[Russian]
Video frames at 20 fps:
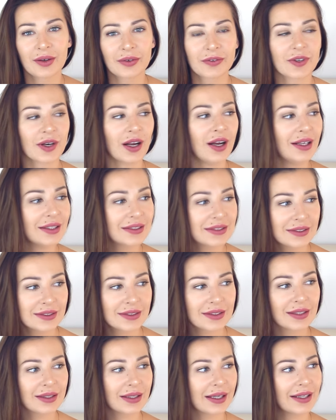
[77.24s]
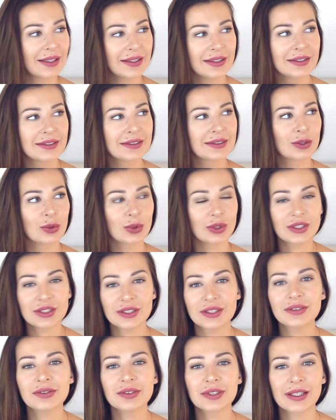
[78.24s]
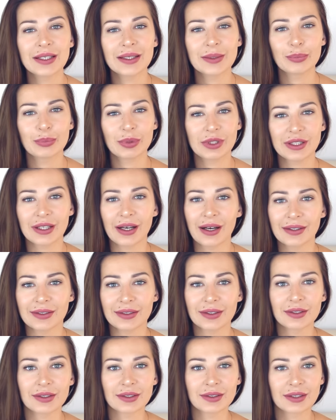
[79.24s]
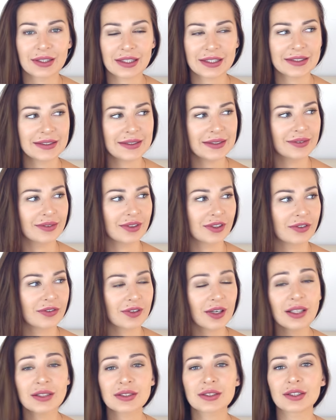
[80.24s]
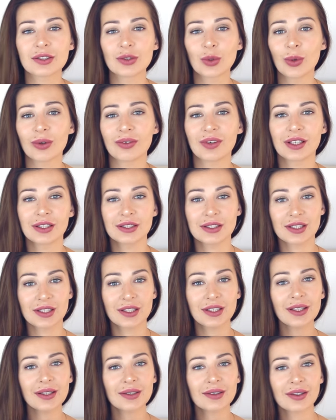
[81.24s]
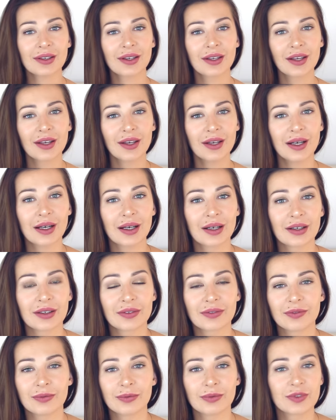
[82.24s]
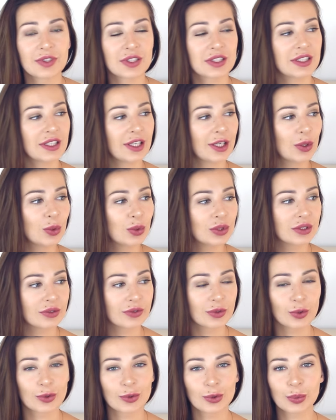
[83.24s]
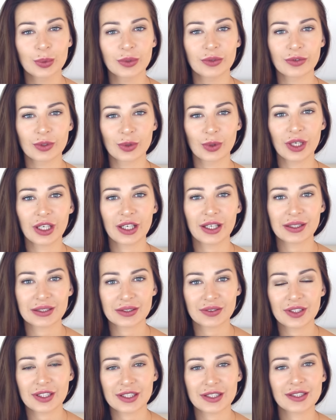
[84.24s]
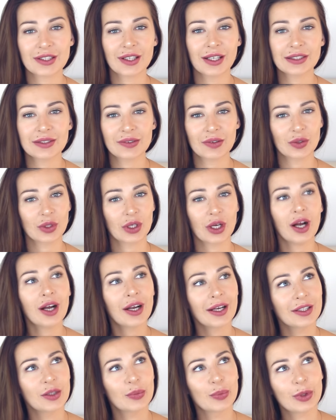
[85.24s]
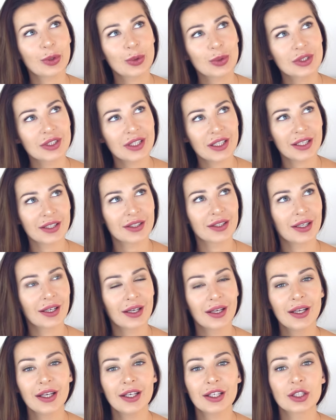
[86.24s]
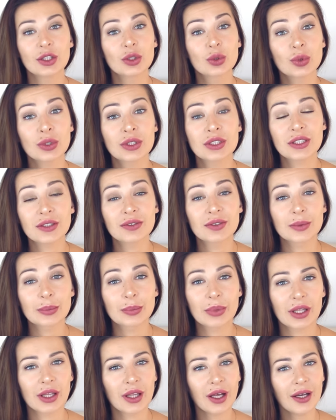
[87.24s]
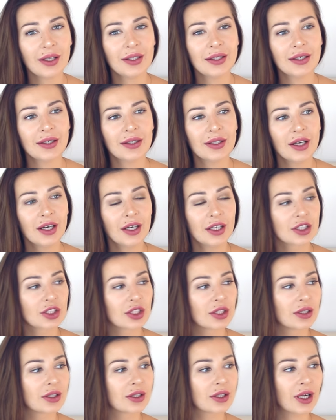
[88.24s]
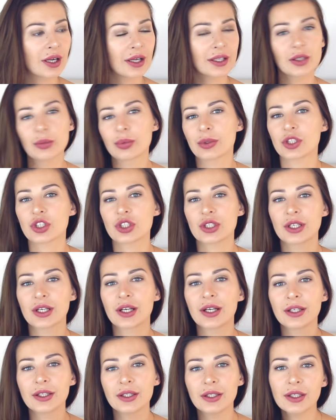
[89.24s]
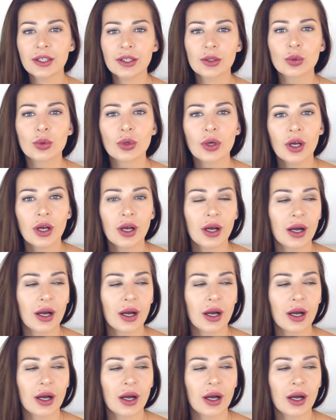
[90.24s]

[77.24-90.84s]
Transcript: фраза такая интуитивное питание. Красивая фраза, новая диета. А, везде люди в YouTube в роликах своих рассказывают, как они похудели на интуитивном питании, э, как они прочли книгу,